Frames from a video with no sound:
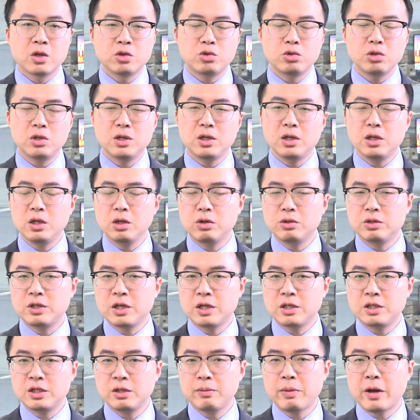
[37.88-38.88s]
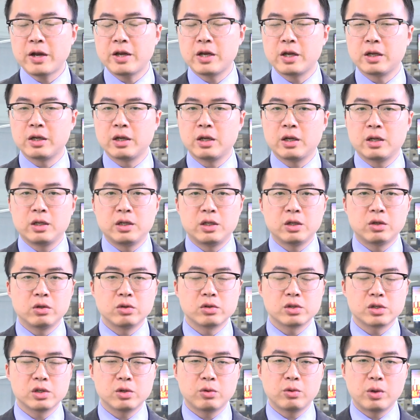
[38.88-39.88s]
距离六千七百点呢，一
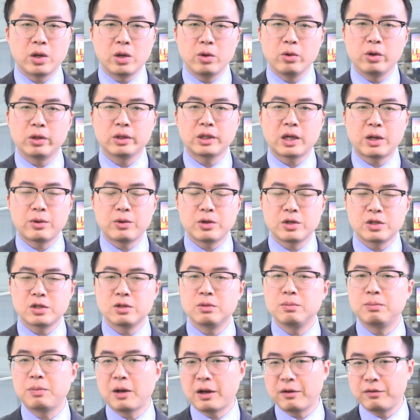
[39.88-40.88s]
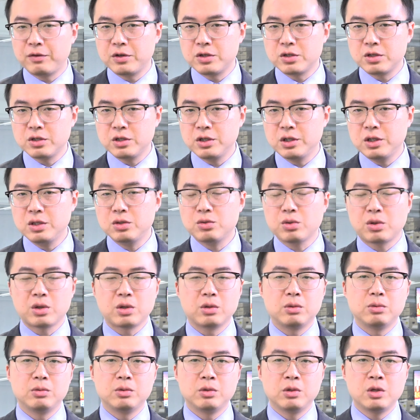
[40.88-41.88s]
共是回落大约是百分之一左
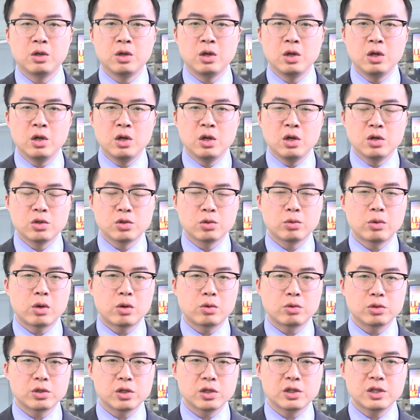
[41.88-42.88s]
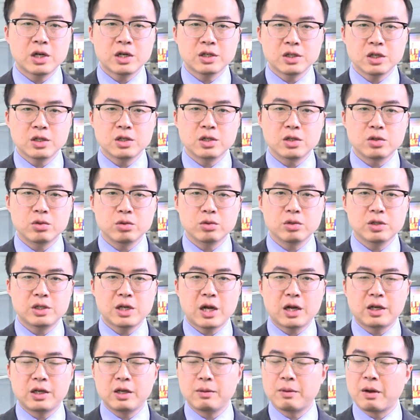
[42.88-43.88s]
右。中国股市上证指数
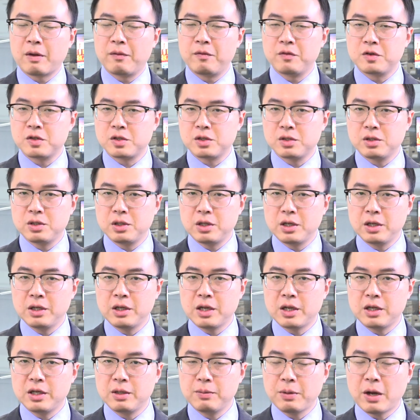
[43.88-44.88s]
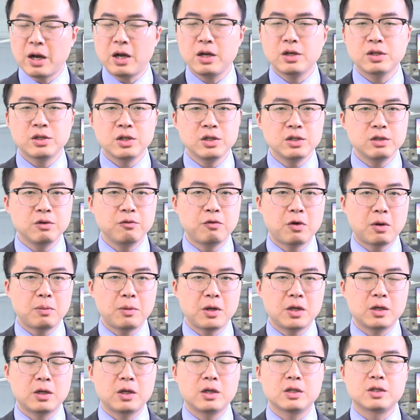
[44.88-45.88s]
下跌百分之零点一八，深圳方
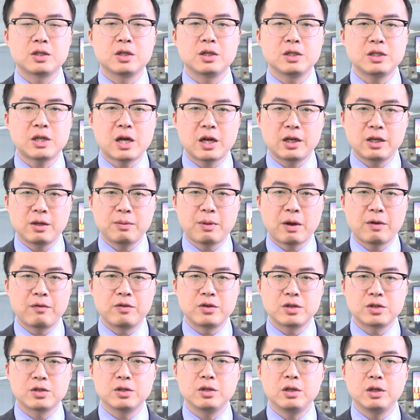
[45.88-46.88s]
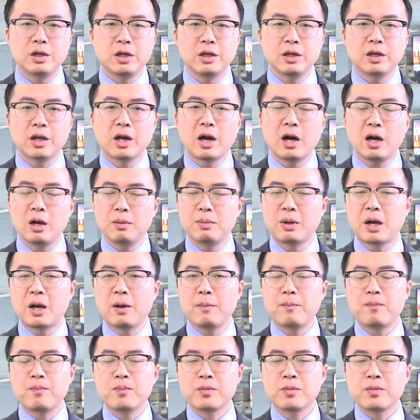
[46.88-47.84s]
面呢则下跌百分之零点二八。